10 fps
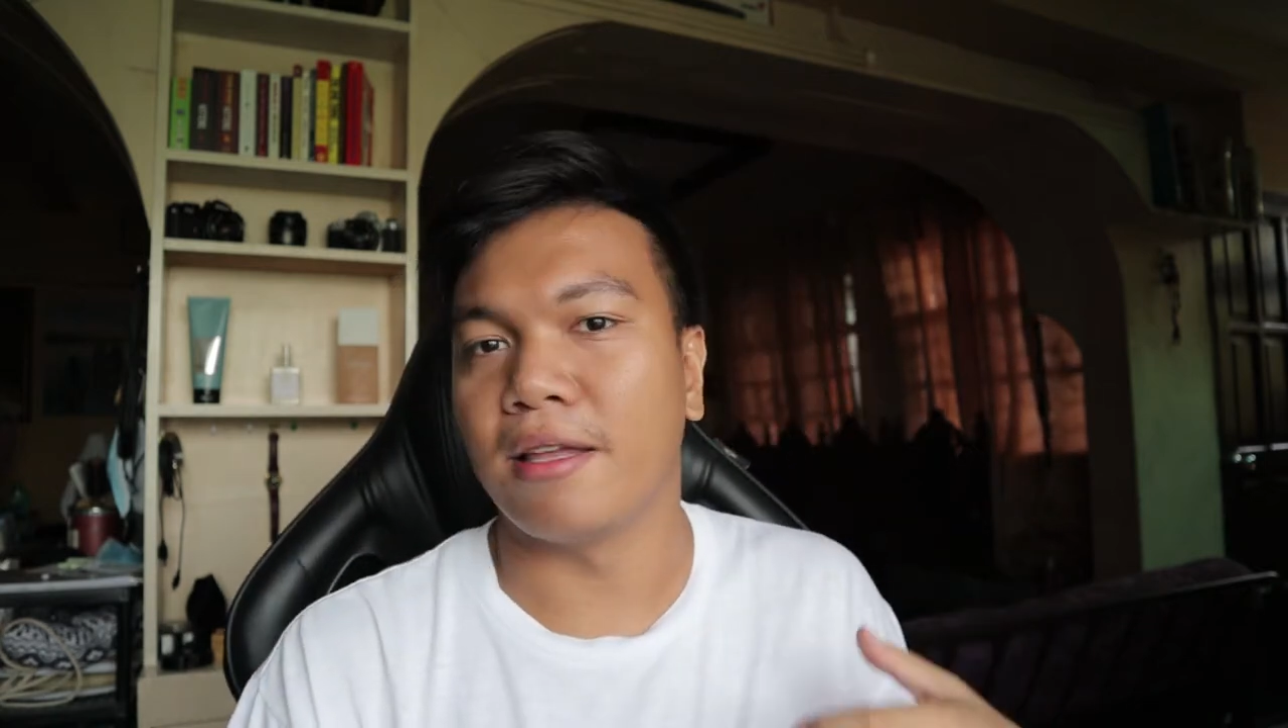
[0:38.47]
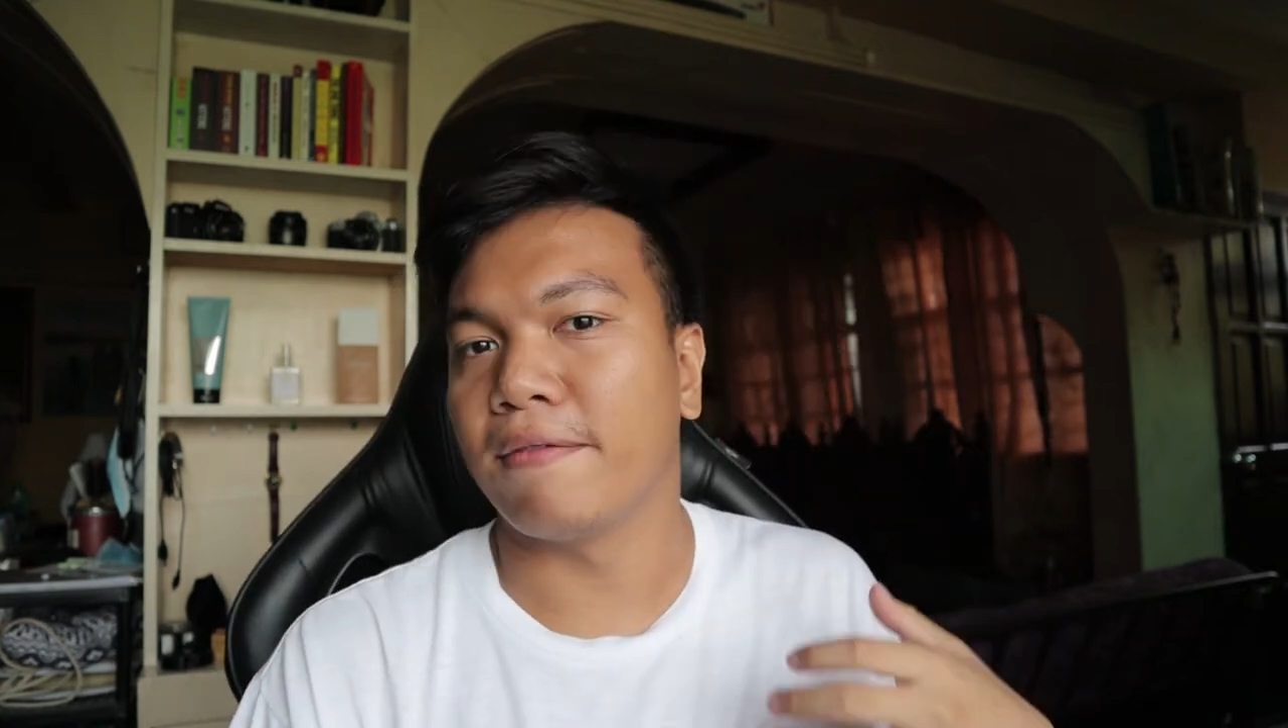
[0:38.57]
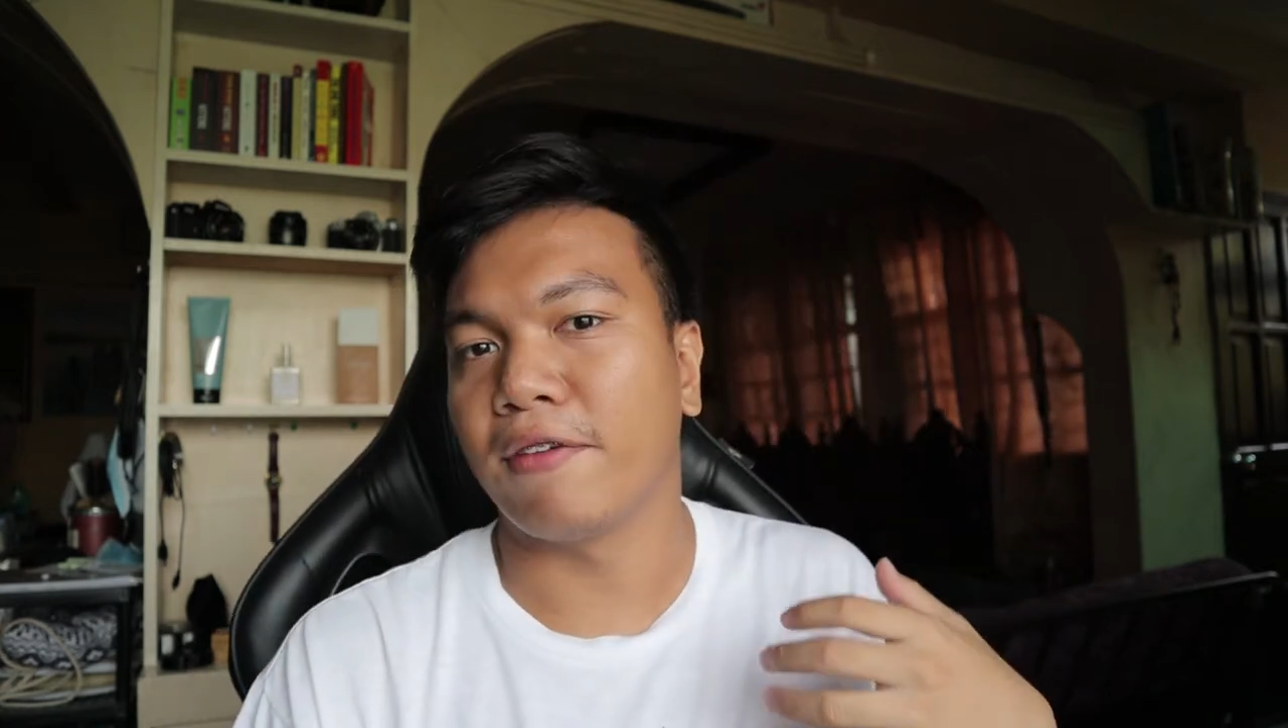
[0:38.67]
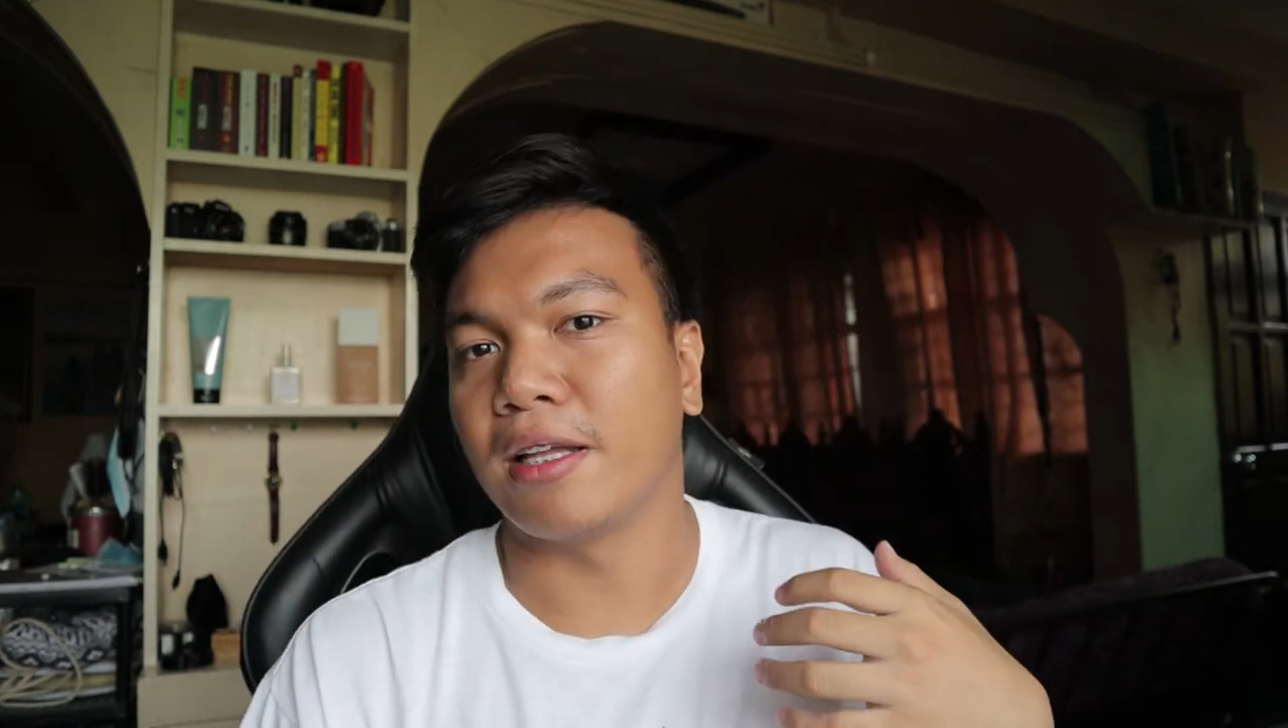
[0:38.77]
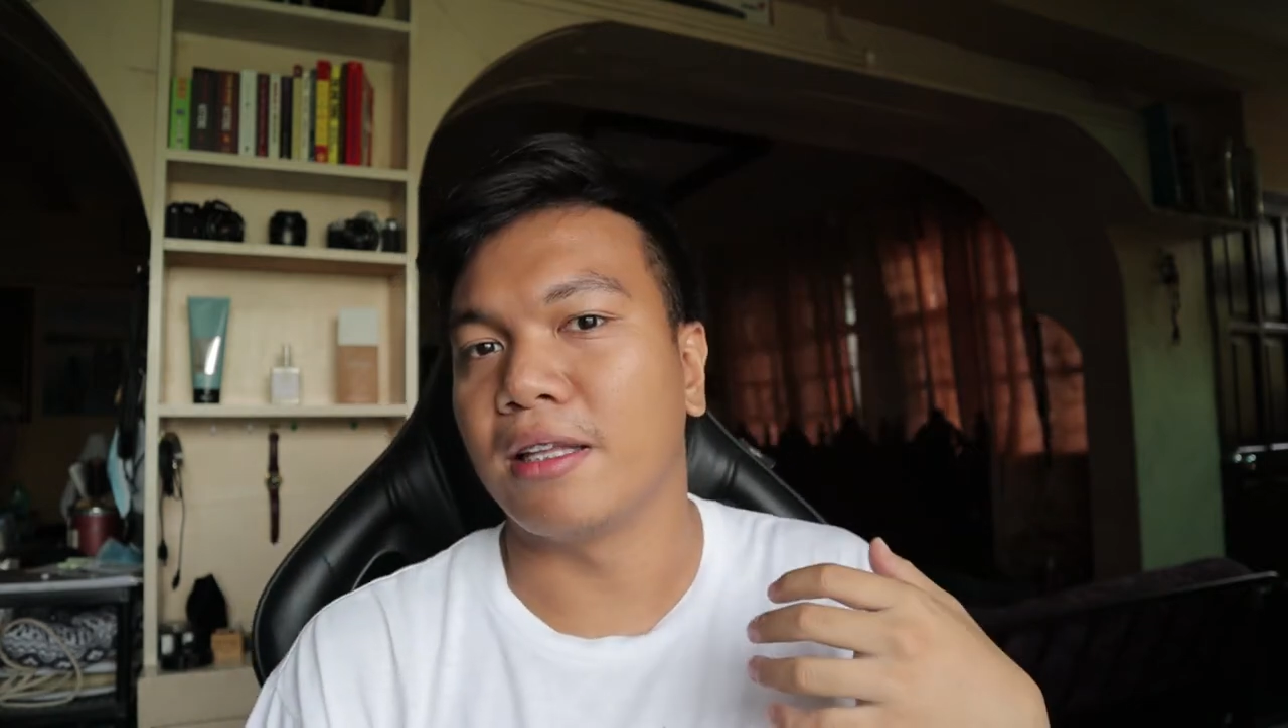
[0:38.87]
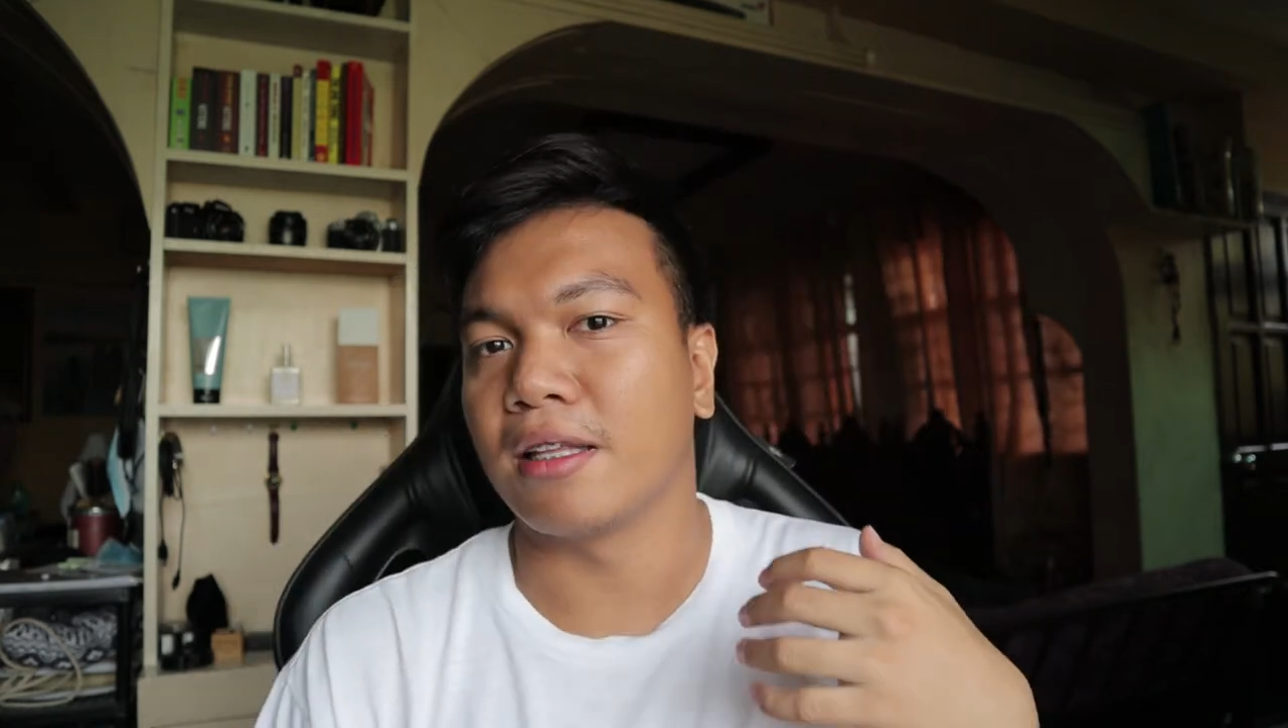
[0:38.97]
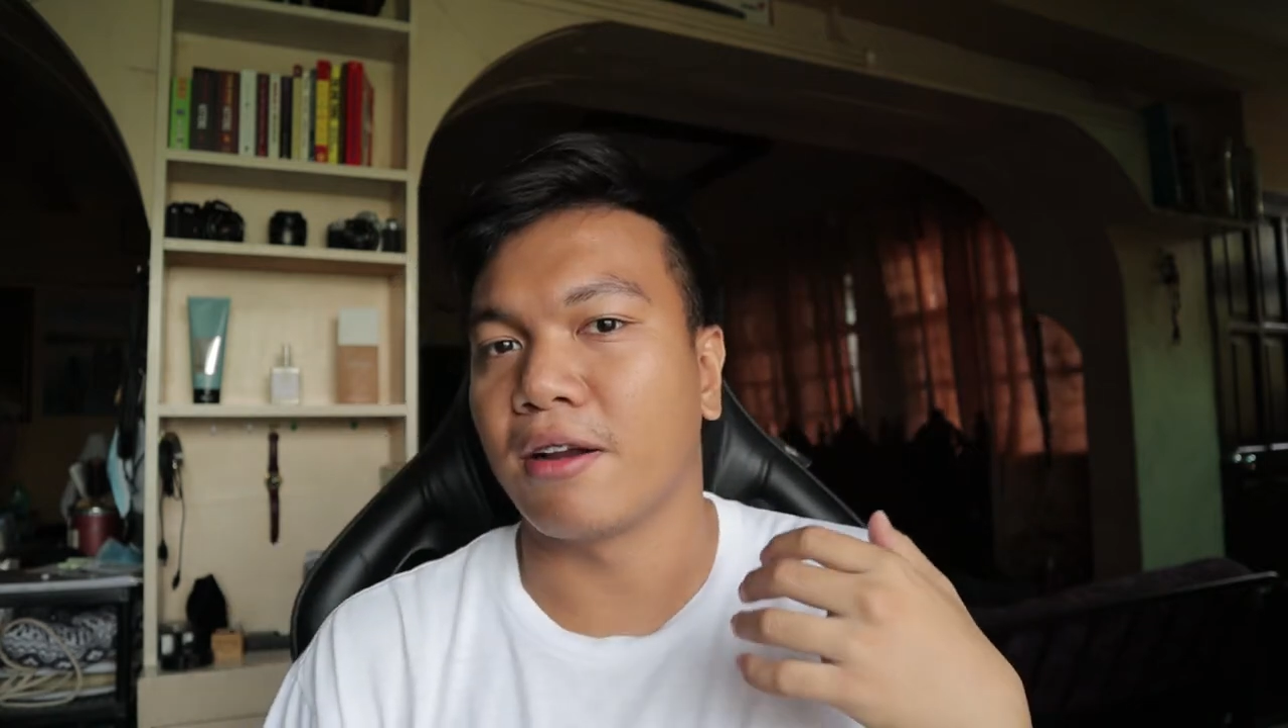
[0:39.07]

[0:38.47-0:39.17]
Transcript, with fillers: in finding